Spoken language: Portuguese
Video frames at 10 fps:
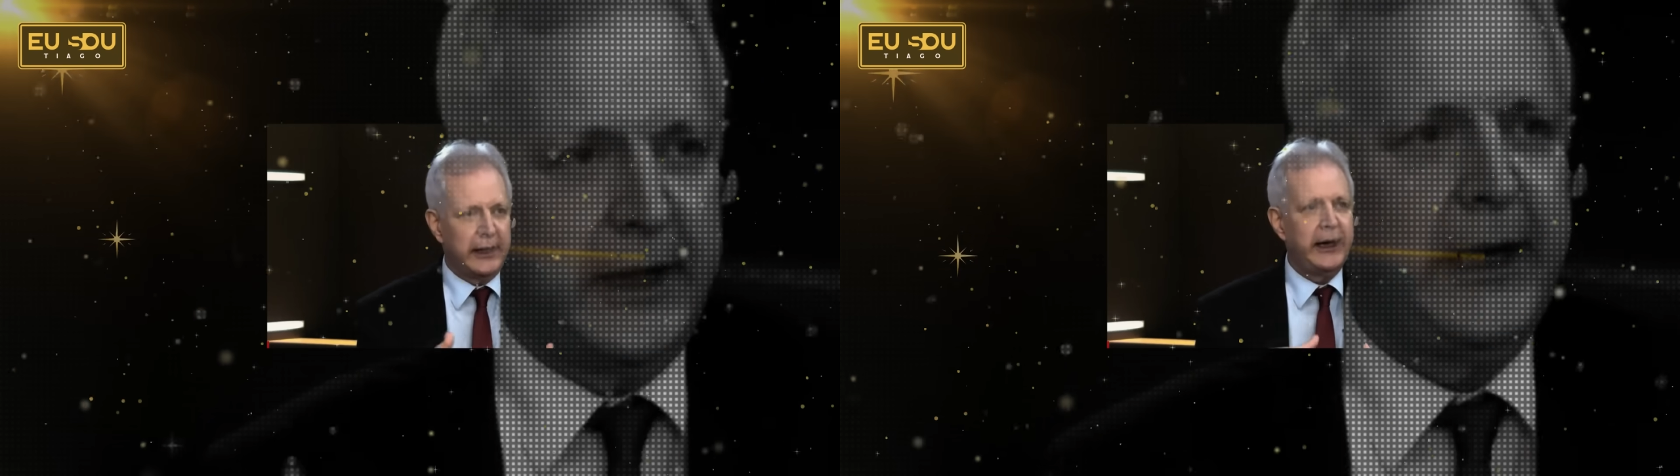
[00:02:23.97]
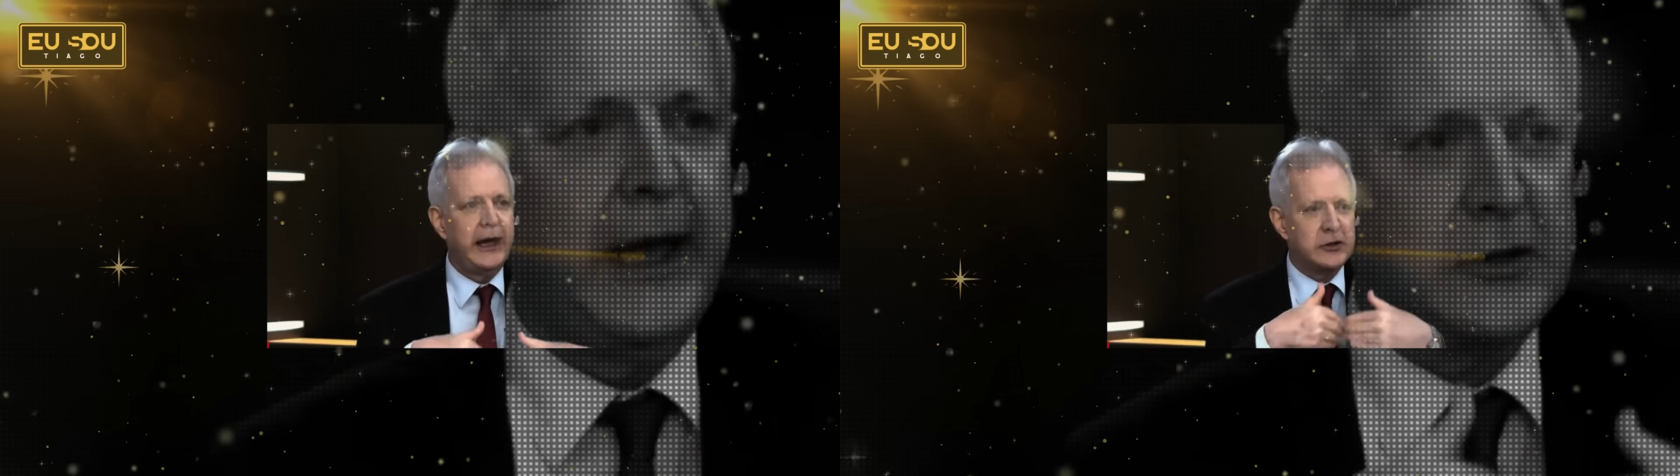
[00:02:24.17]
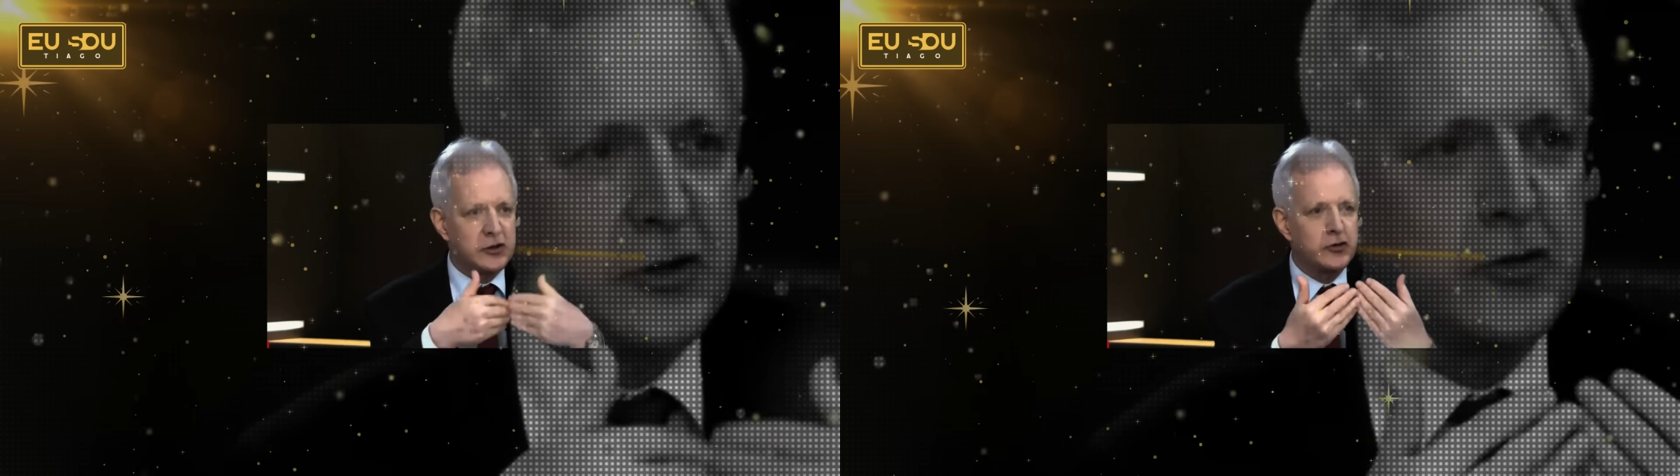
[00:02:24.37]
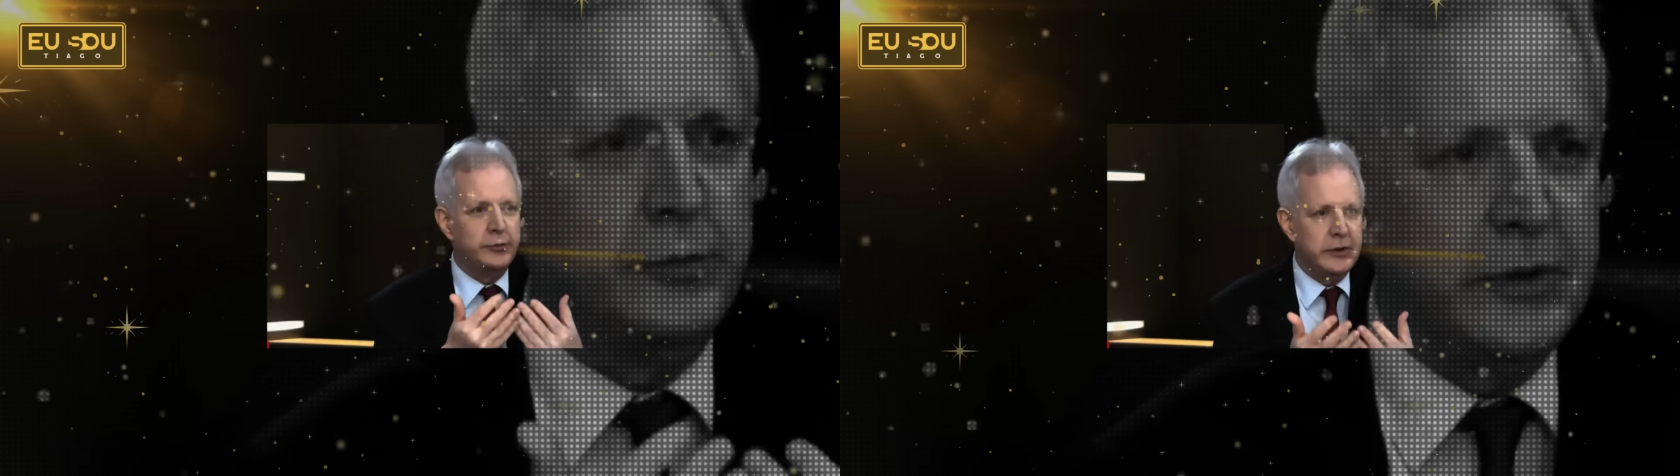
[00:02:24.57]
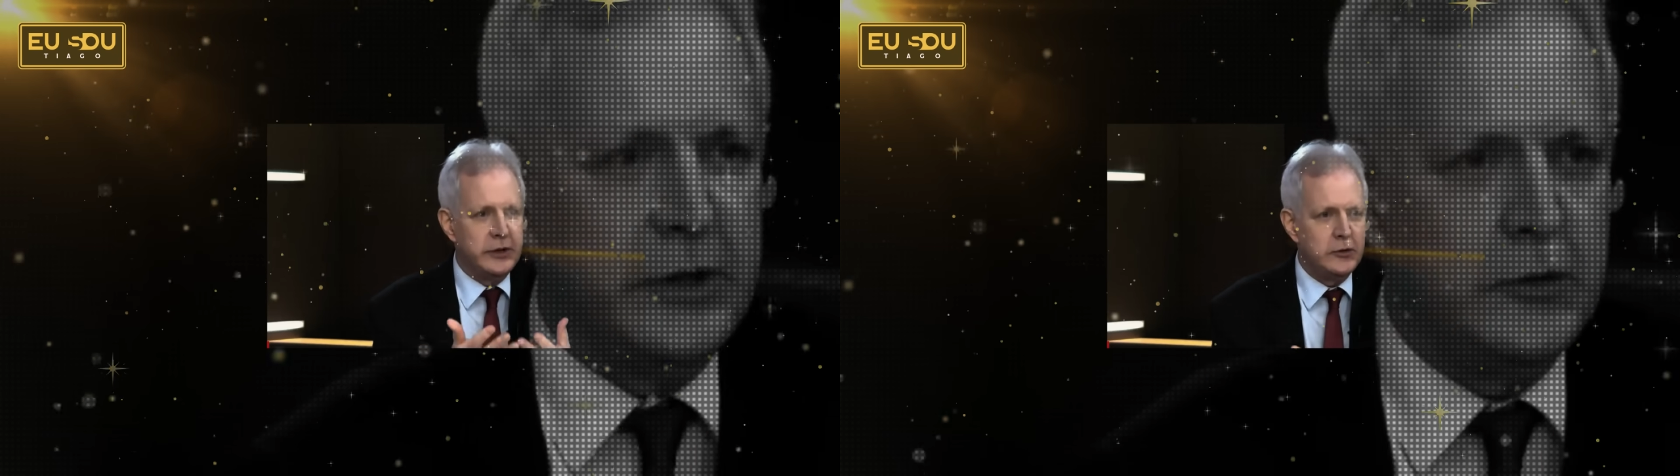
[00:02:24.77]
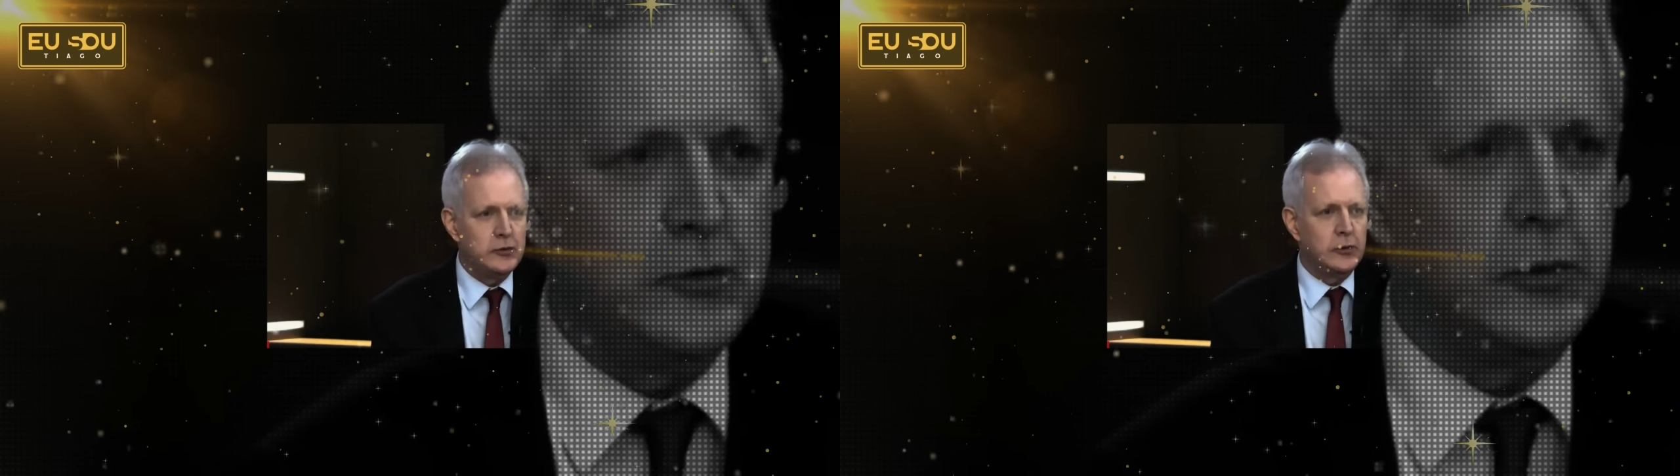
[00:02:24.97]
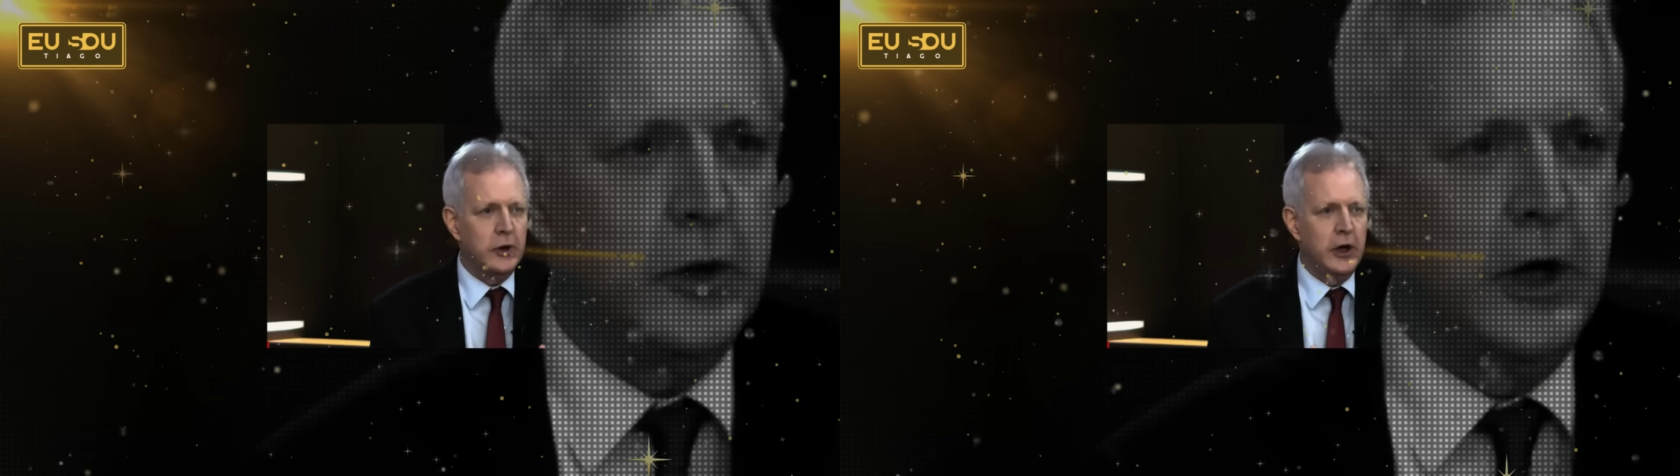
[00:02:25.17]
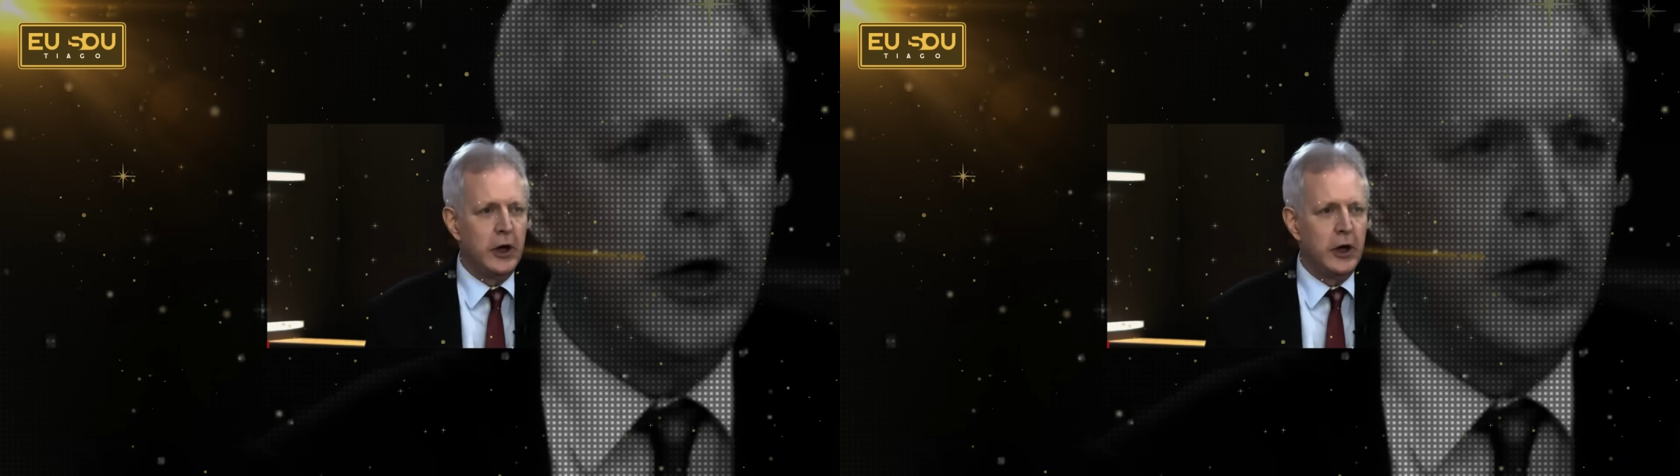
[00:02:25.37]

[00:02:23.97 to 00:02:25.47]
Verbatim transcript: reassumiu